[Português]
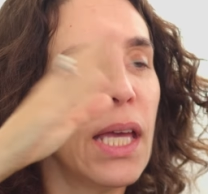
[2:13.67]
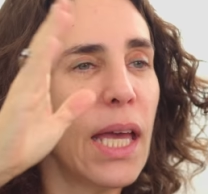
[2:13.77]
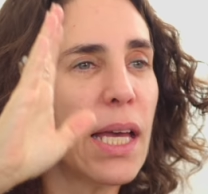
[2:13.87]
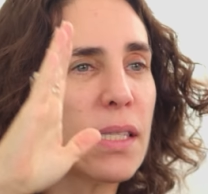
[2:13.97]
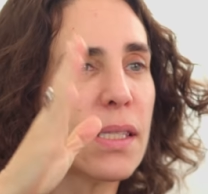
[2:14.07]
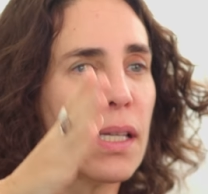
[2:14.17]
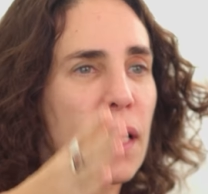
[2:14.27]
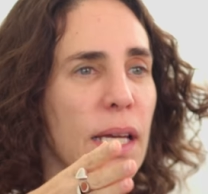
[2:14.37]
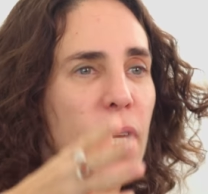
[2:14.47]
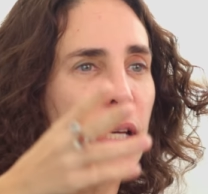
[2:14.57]

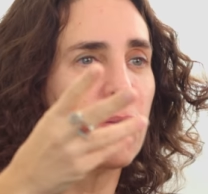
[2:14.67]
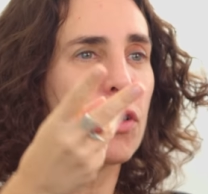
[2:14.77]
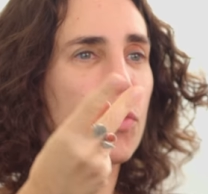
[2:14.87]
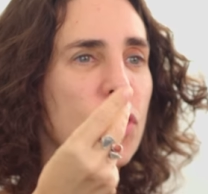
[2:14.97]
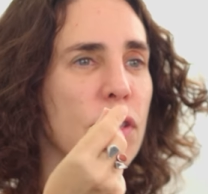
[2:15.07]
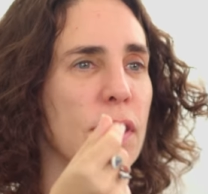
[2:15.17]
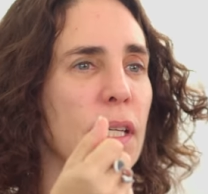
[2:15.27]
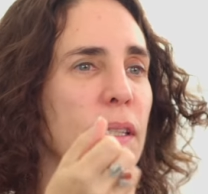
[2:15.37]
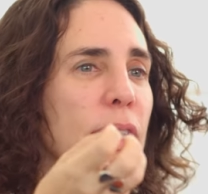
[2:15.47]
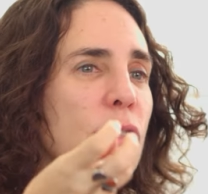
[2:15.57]
Essa é, vamos
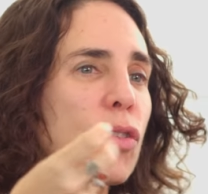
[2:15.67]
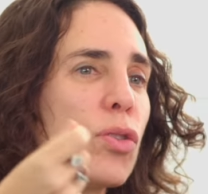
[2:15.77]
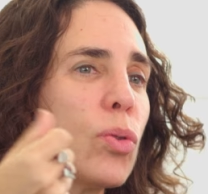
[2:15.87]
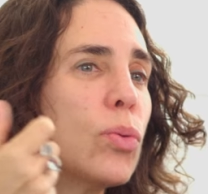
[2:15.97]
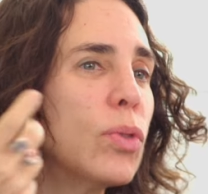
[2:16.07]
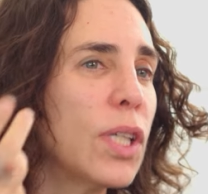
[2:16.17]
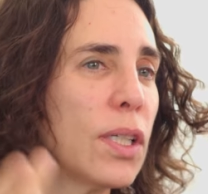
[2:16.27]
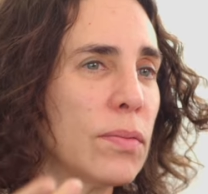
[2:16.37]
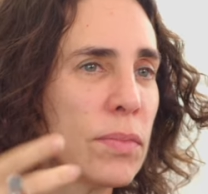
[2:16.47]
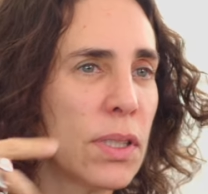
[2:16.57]
dizer, a
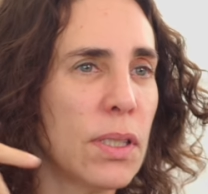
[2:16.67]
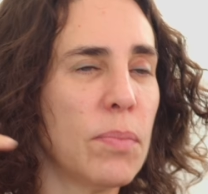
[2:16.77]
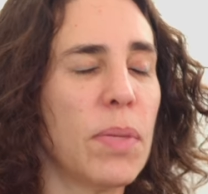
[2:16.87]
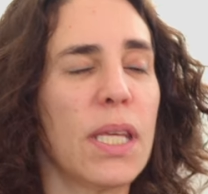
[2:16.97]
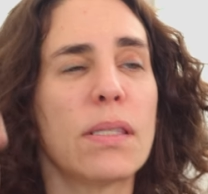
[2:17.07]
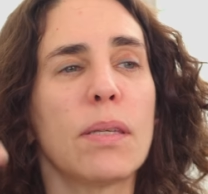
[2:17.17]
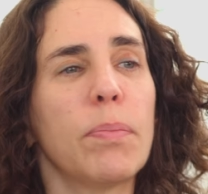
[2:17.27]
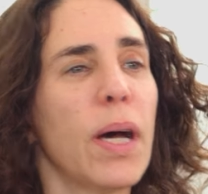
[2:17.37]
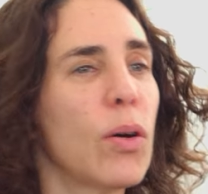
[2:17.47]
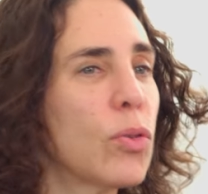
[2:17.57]
textura
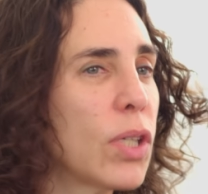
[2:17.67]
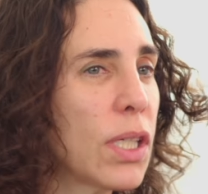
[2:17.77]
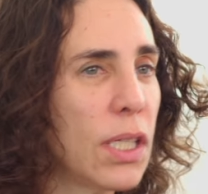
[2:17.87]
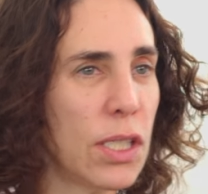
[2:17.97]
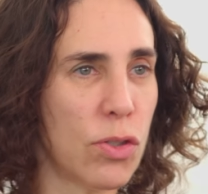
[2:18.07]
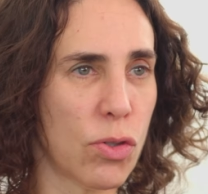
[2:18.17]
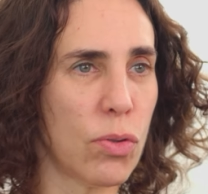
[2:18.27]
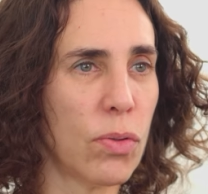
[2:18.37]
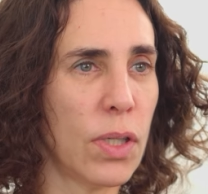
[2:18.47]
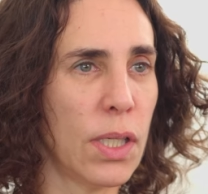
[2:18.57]
principal do
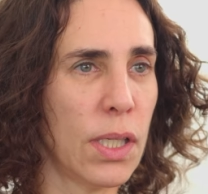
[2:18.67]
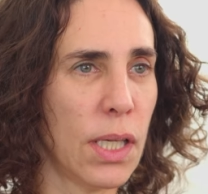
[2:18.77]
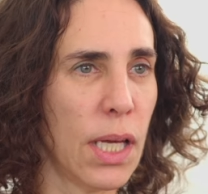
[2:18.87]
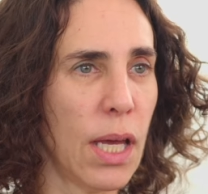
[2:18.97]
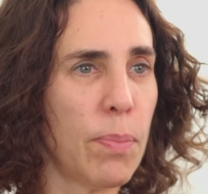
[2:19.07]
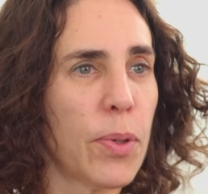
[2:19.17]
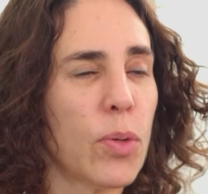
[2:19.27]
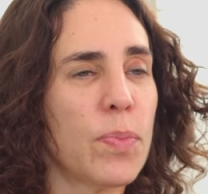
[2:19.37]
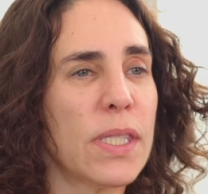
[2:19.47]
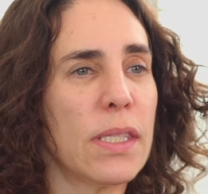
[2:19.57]
analítico: é
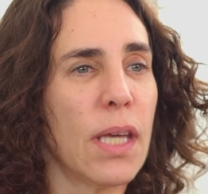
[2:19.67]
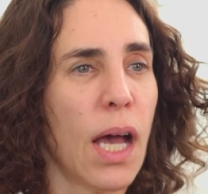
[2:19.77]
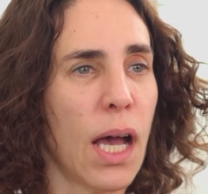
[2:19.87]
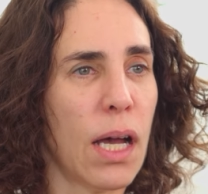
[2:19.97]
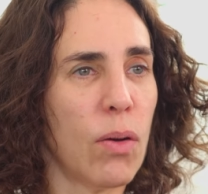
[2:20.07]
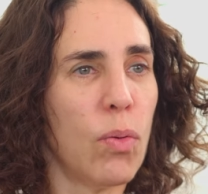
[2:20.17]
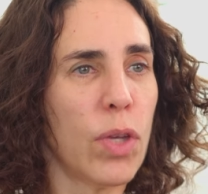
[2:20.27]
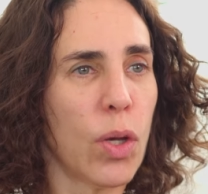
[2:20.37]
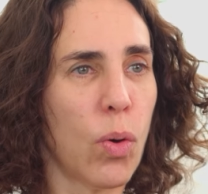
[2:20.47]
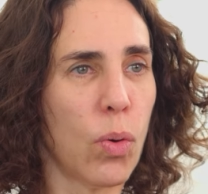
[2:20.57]
propiciar
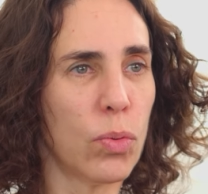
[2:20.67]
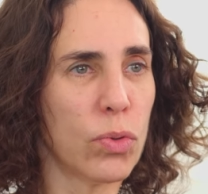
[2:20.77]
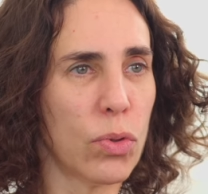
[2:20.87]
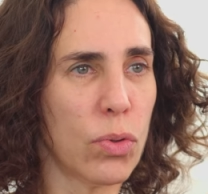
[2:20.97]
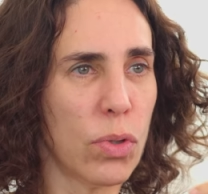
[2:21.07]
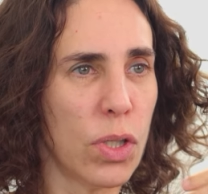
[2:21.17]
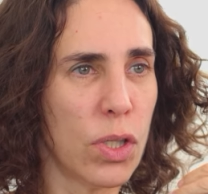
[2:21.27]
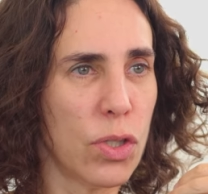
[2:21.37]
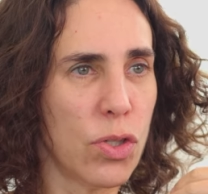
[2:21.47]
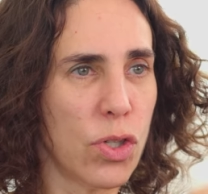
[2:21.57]
o encontro
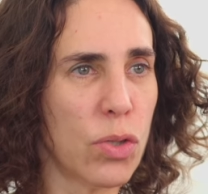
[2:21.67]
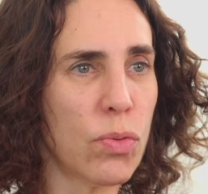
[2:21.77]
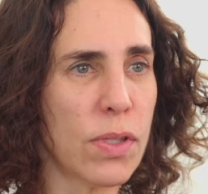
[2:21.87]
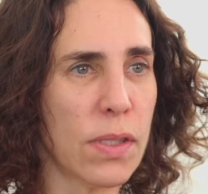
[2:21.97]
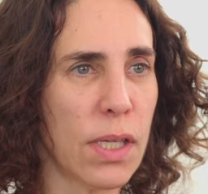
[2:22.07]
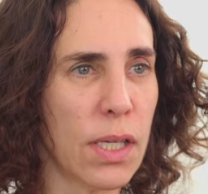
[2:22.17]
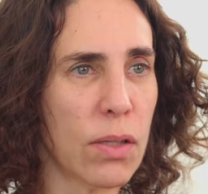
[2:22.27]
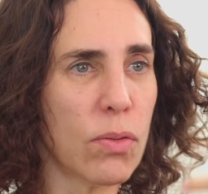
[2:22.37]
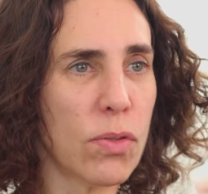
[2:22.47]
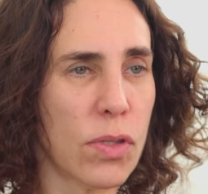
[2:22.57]
de um
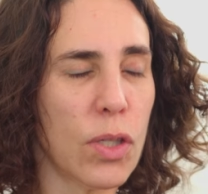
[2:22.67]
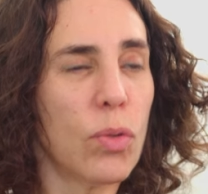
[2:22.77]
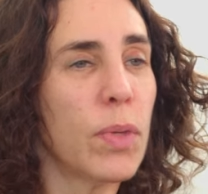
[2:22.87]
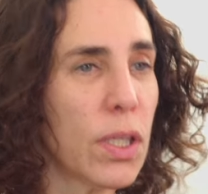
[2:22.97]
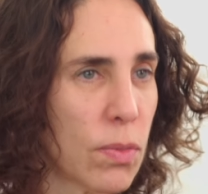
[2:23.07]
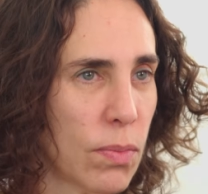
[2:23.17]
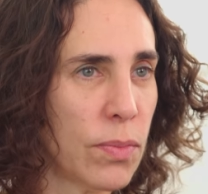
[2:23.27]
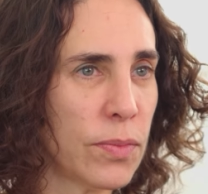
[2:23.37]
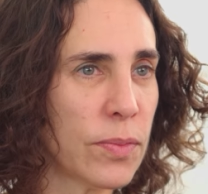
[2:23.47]
ser consigo mesmo.